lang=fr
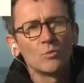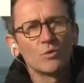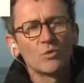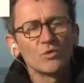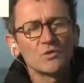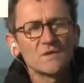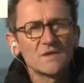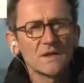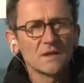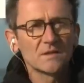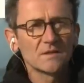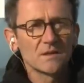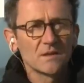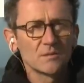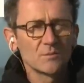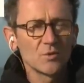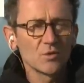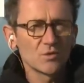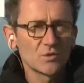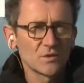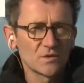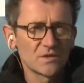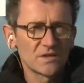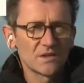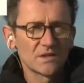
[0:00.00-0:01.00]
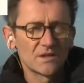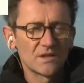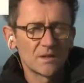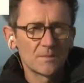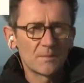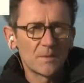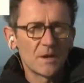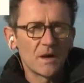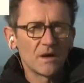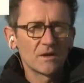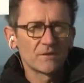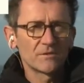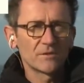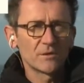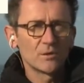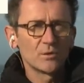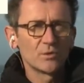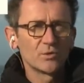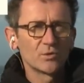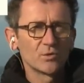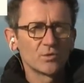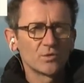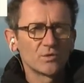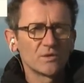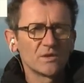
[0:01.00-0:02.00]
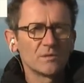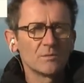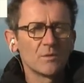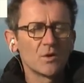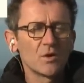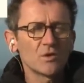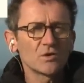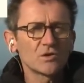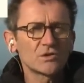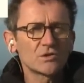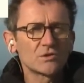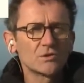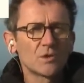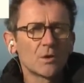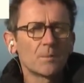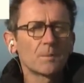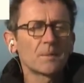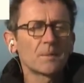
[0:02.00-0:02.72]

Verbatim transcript: nombreux, certainement, que si le départ avait eu lieu dimanche.